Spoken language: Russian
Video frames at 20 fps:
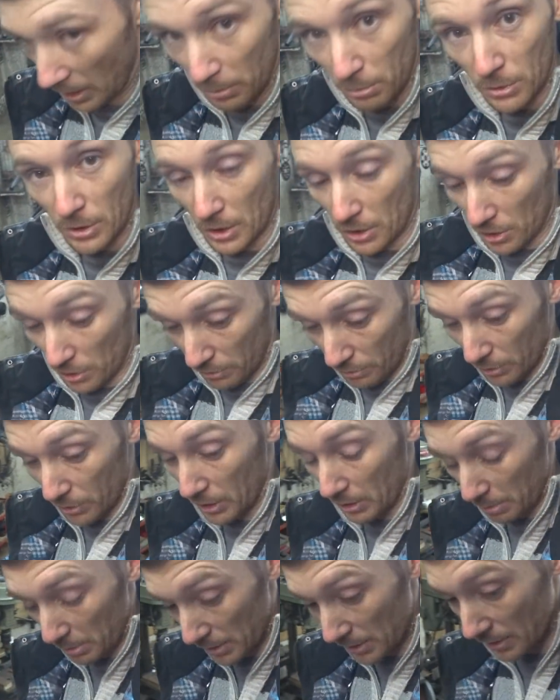ему начал
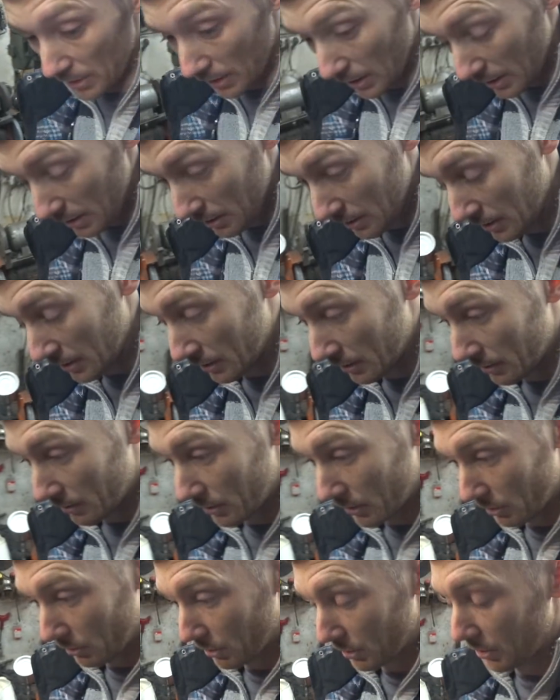фотки присылать
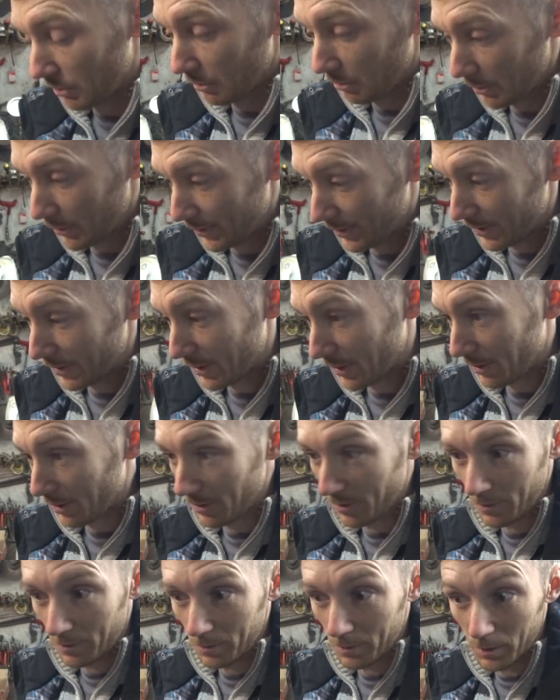всего этого пиздеца.
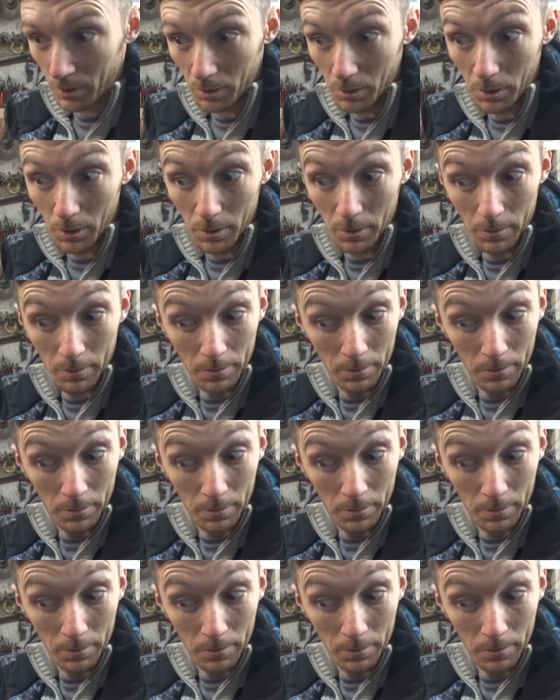Он такой,